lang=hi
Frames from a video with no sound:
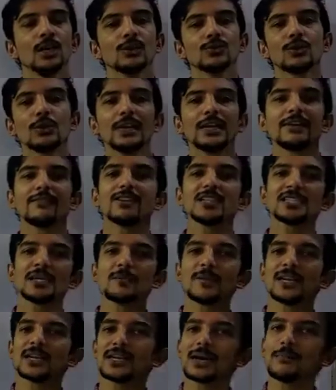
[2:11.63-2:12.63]
तो
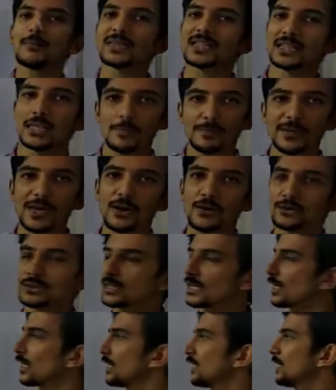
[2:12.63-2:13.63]
डिविजिबल का मतलब क्या
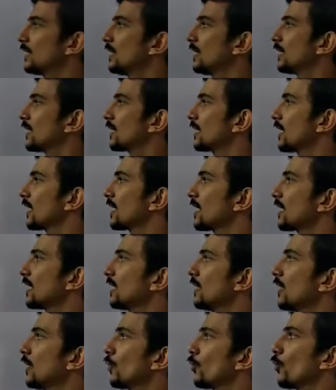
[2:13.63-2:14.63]
होता है कि अगर
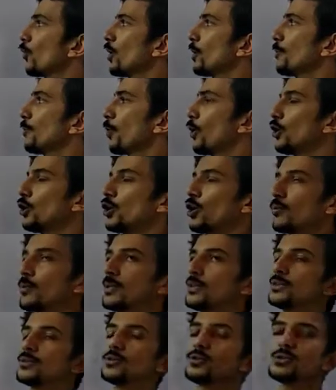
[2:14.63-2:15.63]
कोई पॉलिनोम
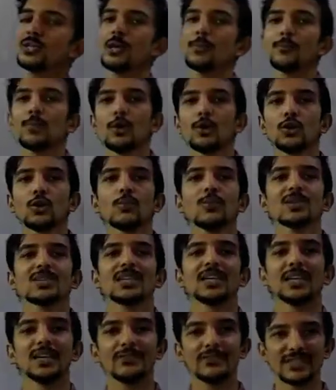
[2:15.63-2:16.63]
दूसरे पॉलिनोमल से
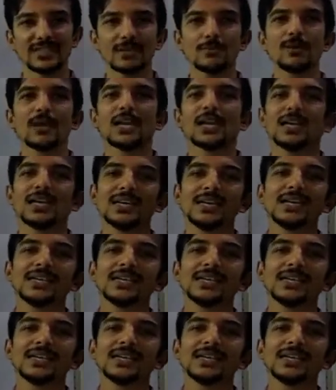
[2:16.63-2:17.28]
डिविजिबल है